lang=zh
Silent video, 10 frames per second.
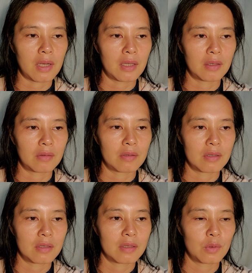看到
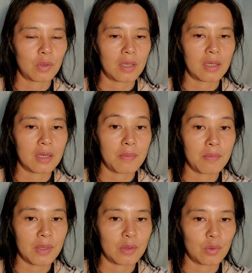最
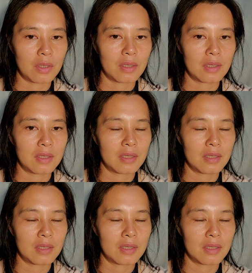根本最